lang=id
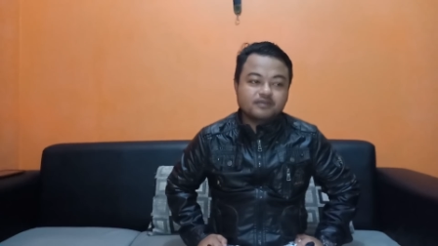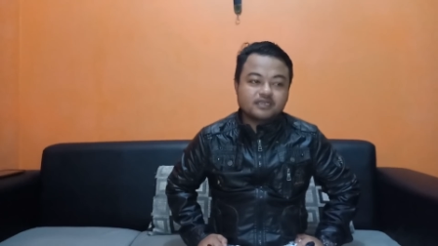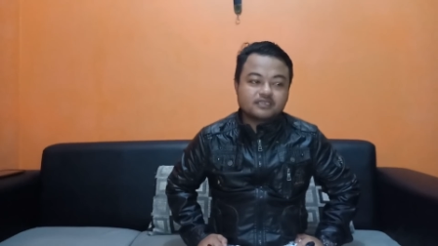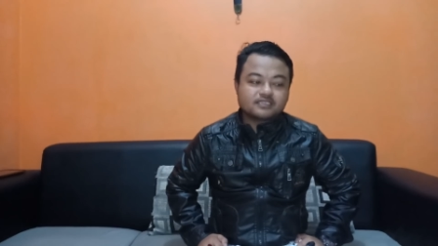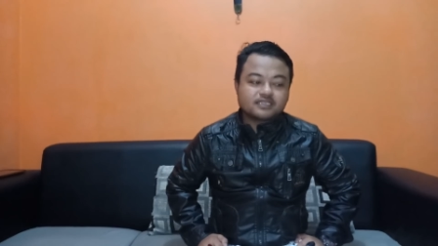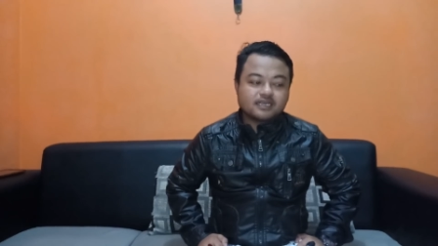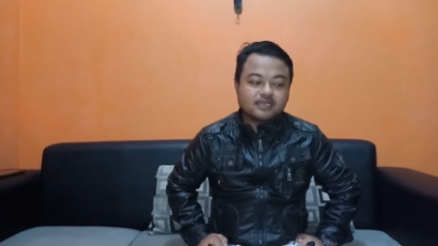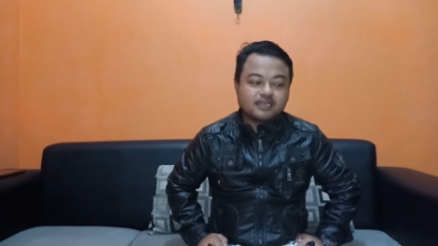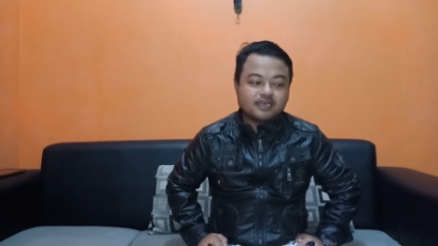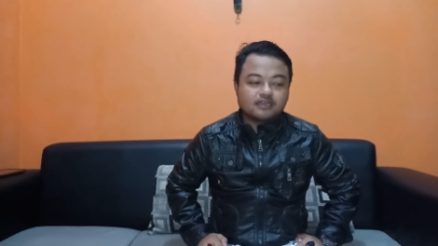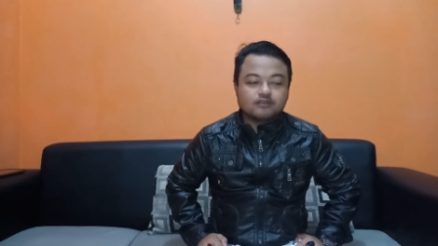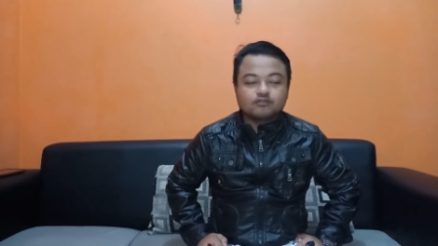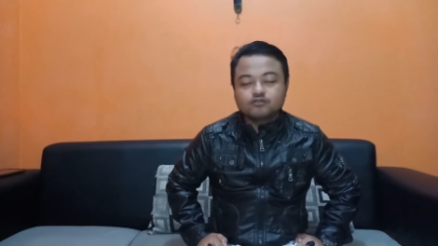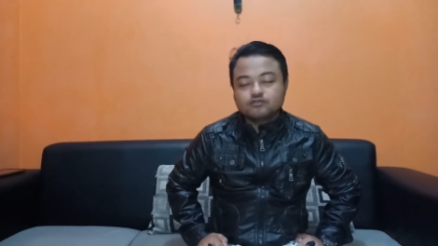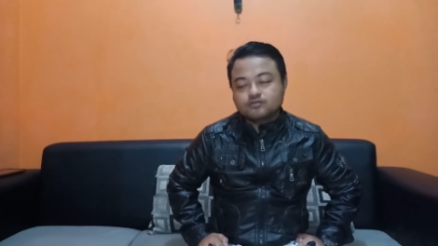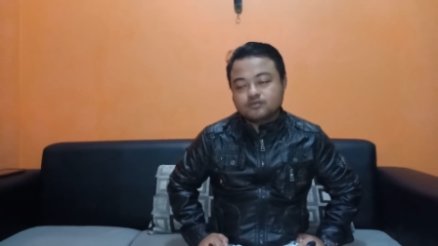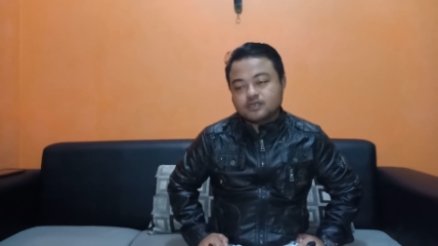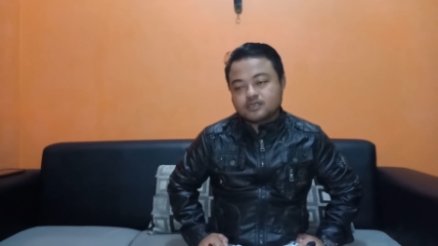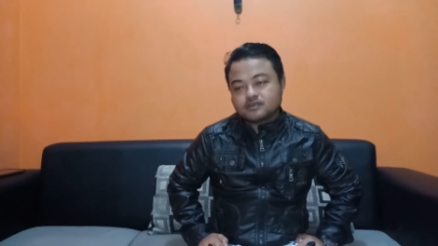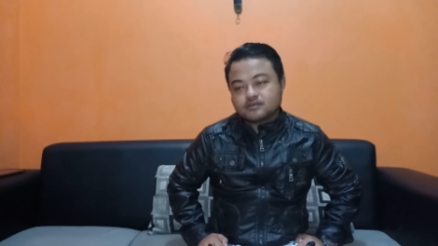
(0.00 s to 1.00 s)
masa
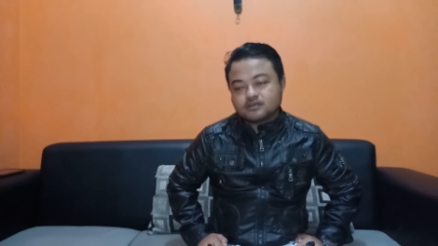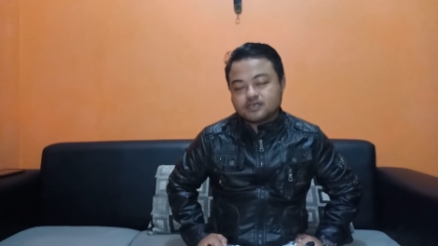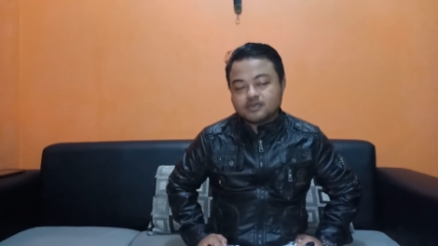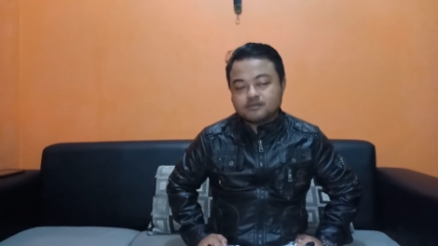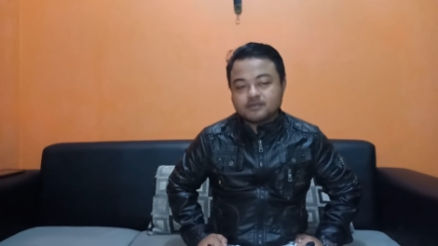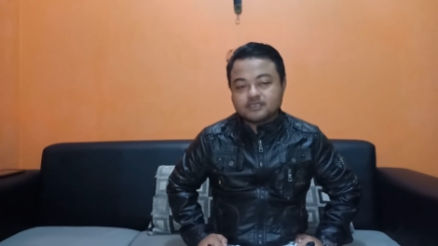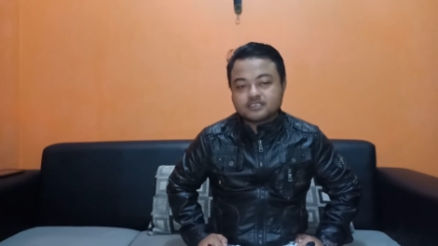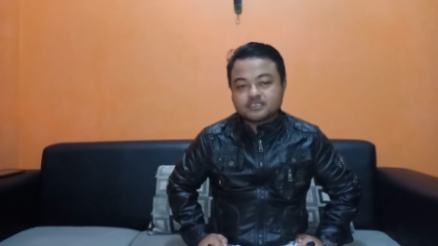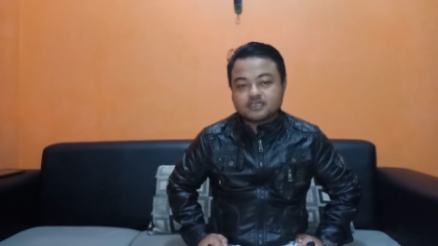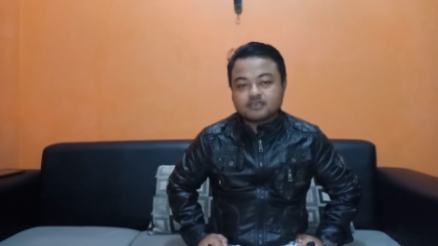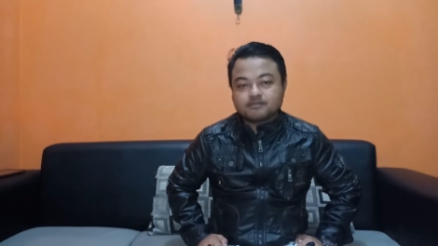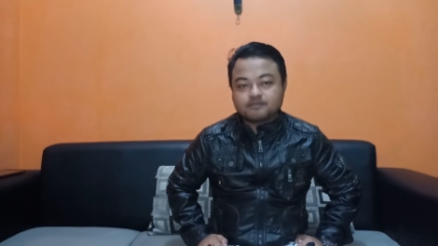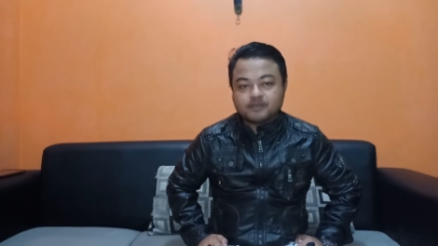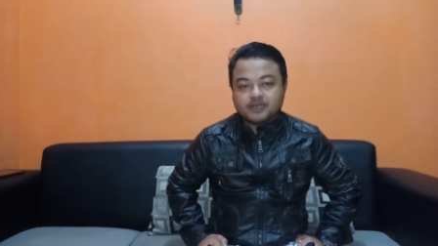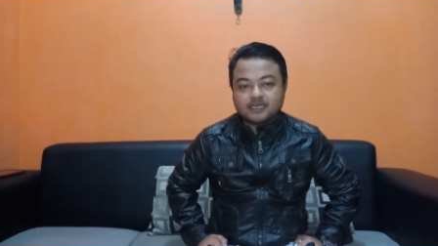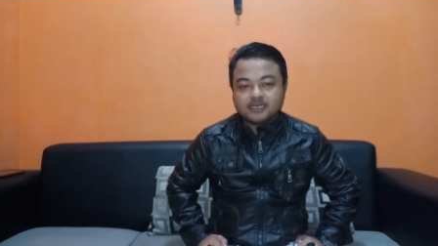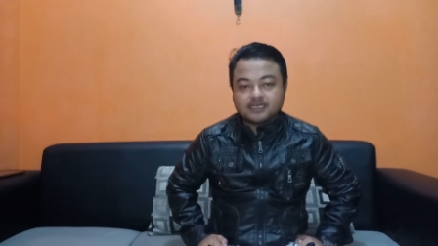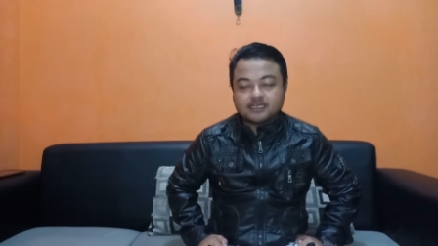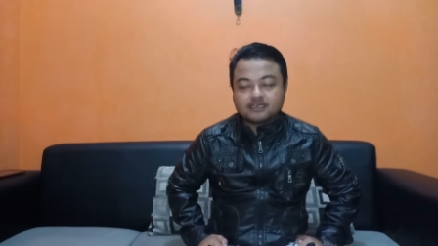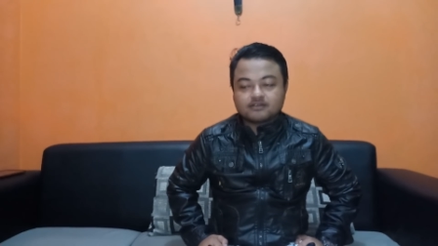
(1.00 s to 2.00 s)
lalu ataukah masa
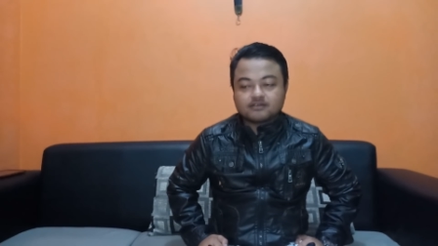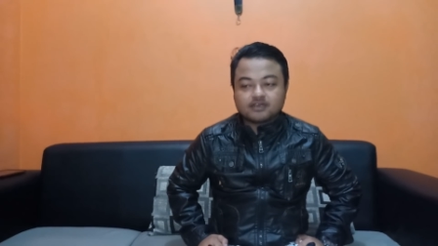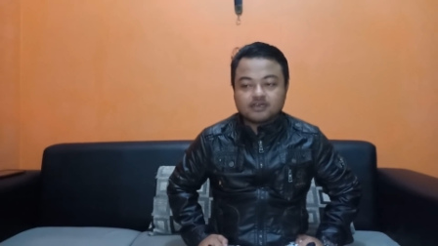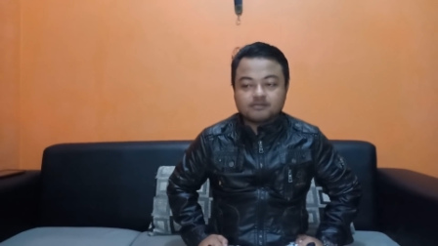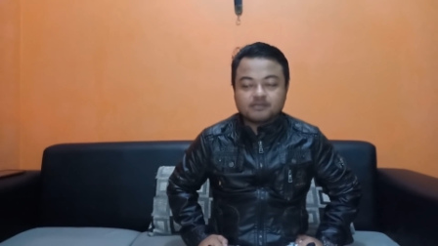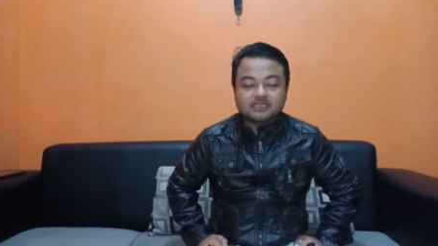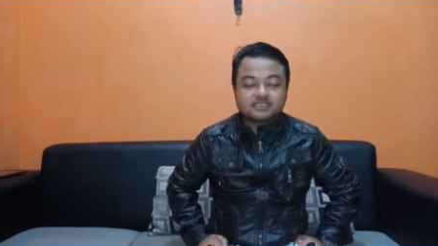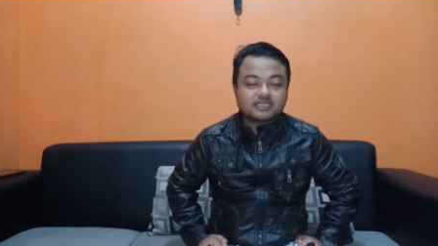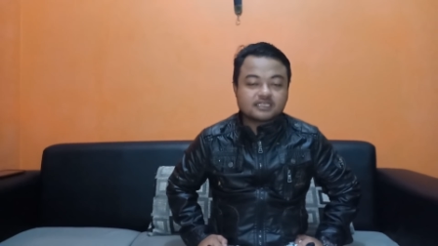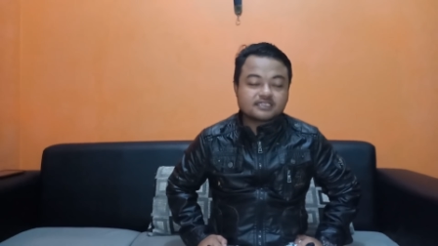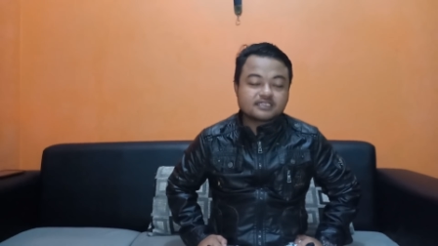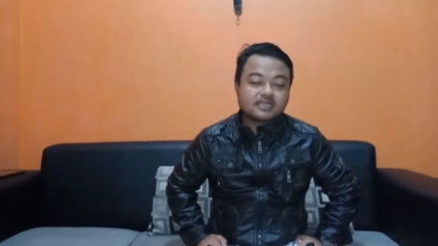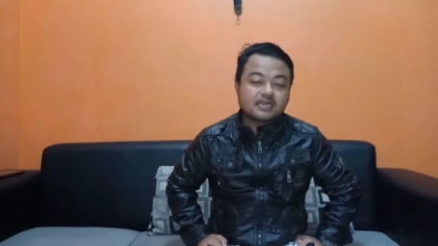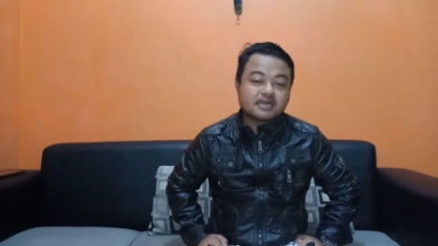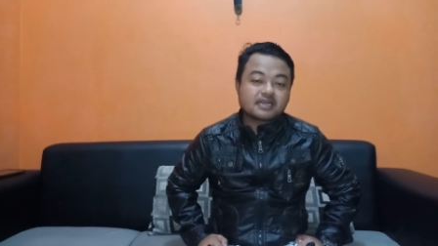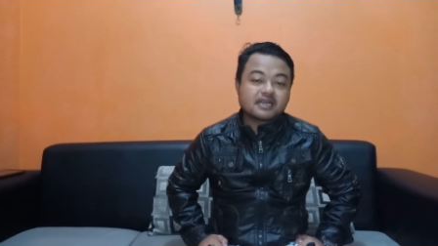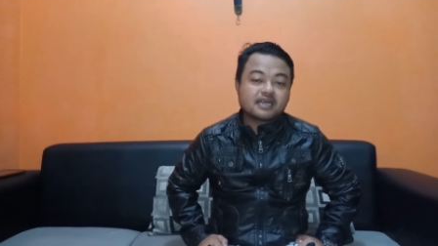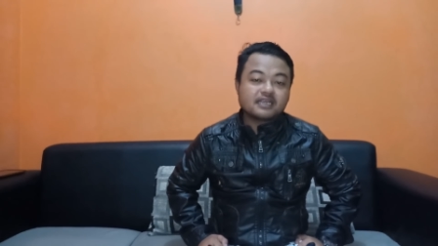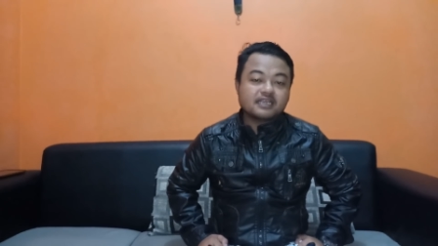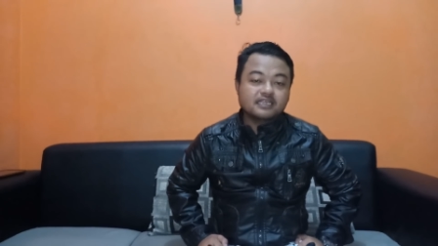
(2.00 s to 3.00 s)
depan ataukah masa
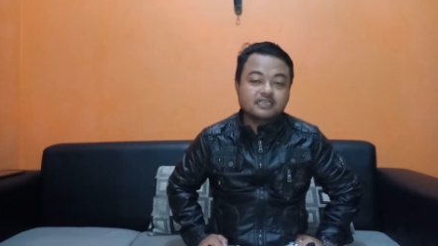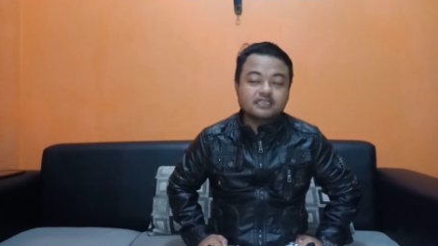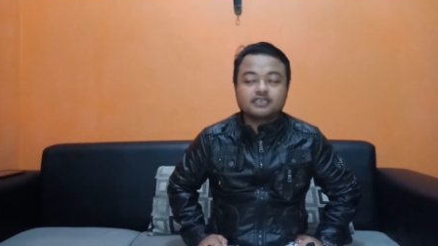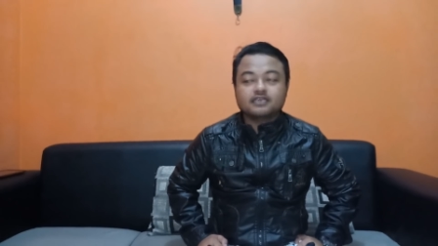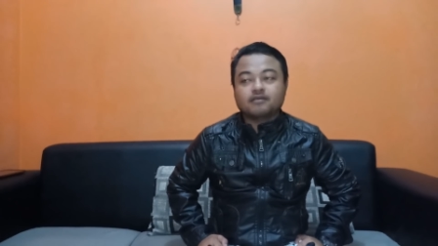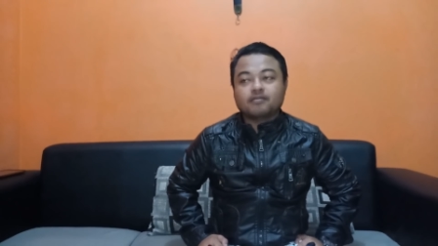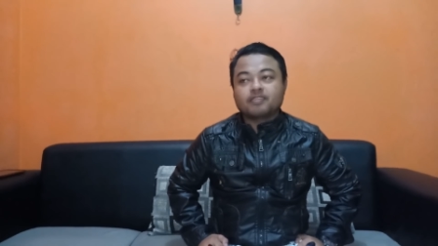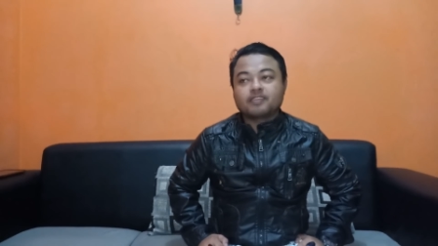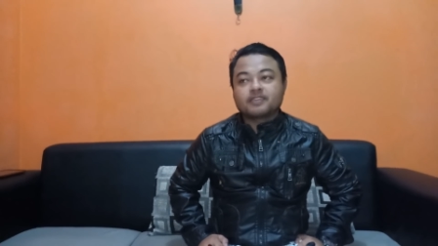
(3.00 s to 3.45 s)
sekarang ini